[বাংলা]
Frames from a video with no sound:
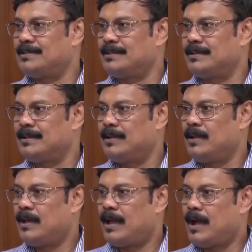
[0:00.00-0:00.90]
যে
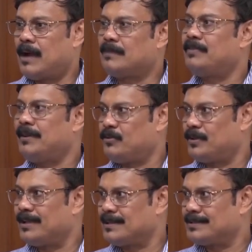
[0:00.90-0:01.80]
হার্ট ফেল
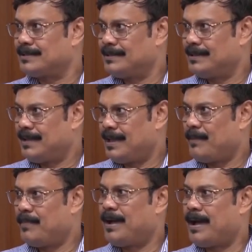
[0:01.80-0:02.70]
করে গেছে
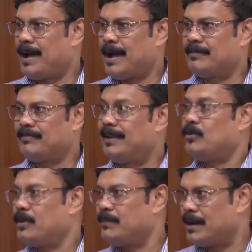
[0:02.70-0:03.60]
বা হার্ট ফেল
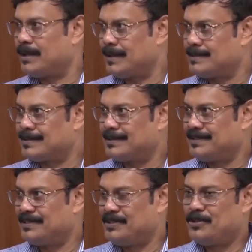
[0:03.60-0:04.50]
করে মারা গেছে
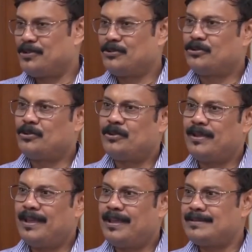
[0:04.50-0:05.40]
তো
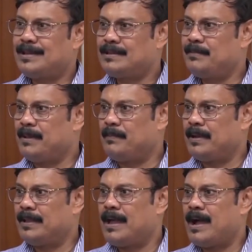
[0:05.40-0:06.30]
এই যে একটা
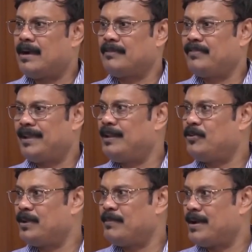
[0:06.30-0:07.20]
ব্যাপারই হার্ট ফেল
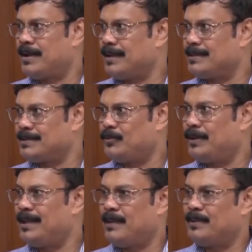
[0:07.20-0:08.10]
করে মারা গেছে
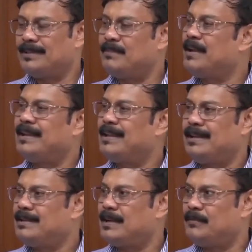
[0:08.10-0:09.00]
বলে আমাদের
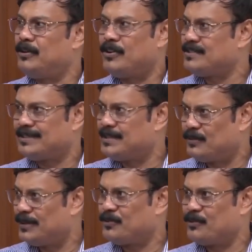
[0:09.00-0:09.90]
মেডিকেল টার্মিনোলজিতে
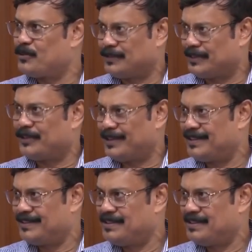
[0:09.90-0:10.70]
বলে কোনো কথা হয় না